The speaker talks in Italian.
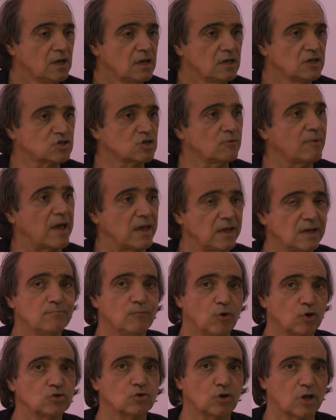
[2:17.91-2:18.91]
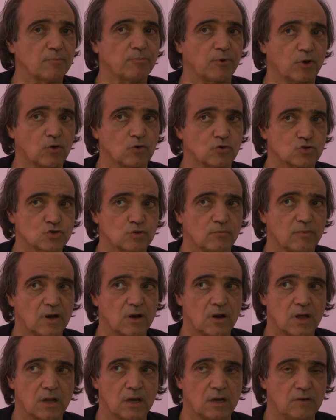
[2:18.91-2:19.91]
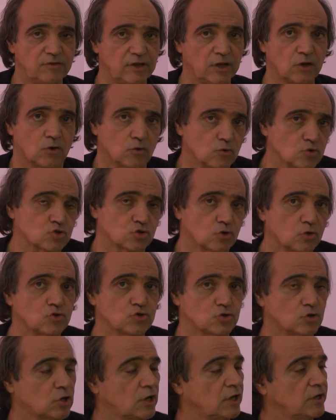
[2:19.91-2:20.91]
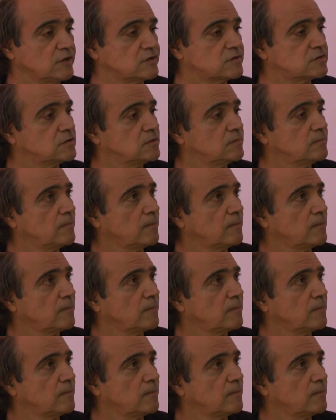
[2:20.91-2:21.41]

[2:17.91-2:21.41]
insomma il mondo che poi consuma il vino, non solo giornalisti.